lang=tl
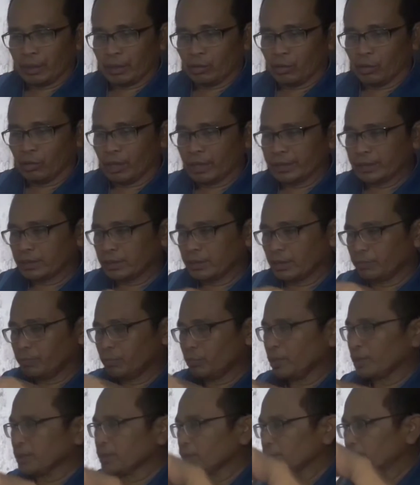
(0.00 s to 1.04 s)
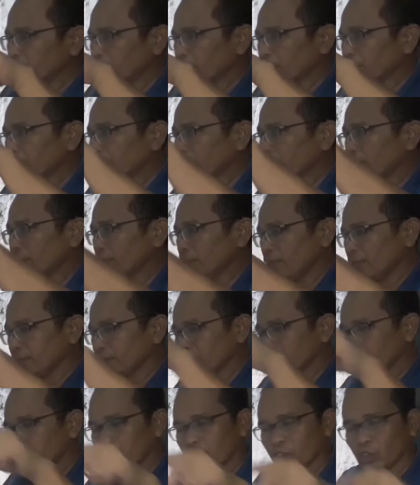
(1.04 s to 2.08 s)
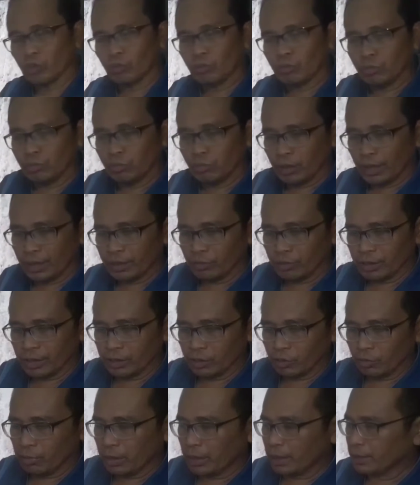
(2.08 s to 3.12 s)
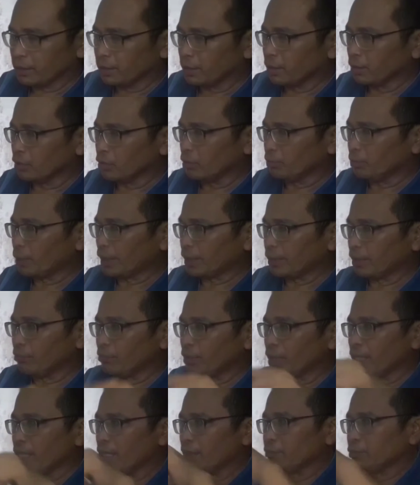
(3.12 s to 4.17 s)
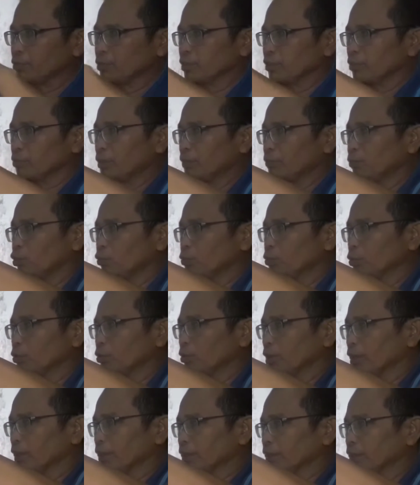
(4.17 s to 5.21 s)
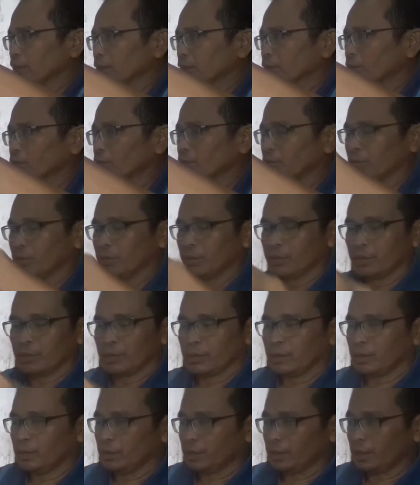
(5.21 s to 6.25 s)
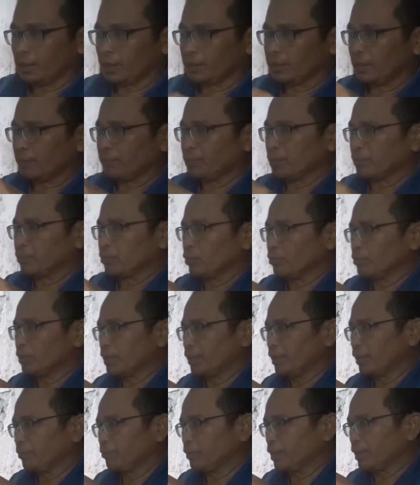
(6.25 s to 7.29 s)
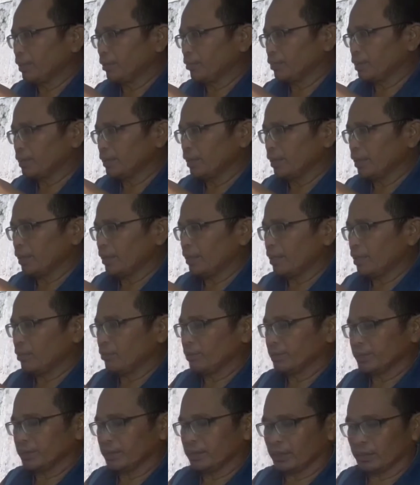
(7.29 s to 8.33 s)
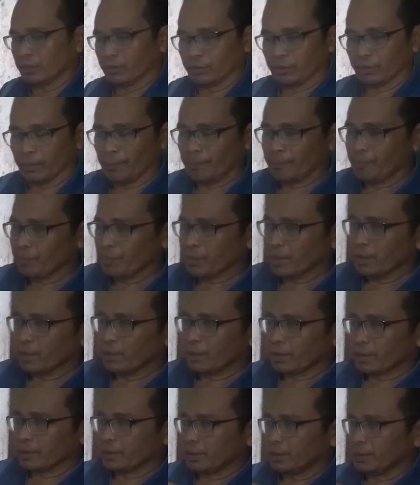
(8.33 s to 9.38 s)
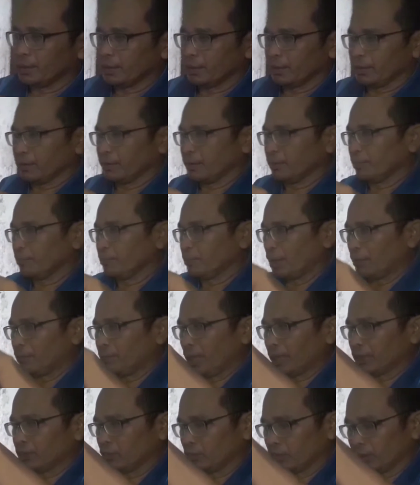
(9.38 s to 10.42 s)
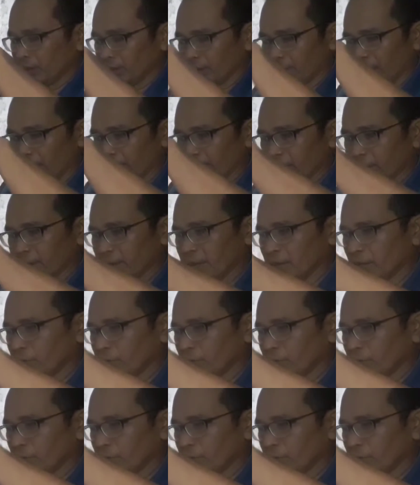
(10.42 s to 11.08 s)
once na po kasi pag linagay natin itong ano nito, balat nito, pag namaga po ito papupuno hanggang dito. Kaya dapat po may mayroon siyang allowance dito. Kasi papasok natin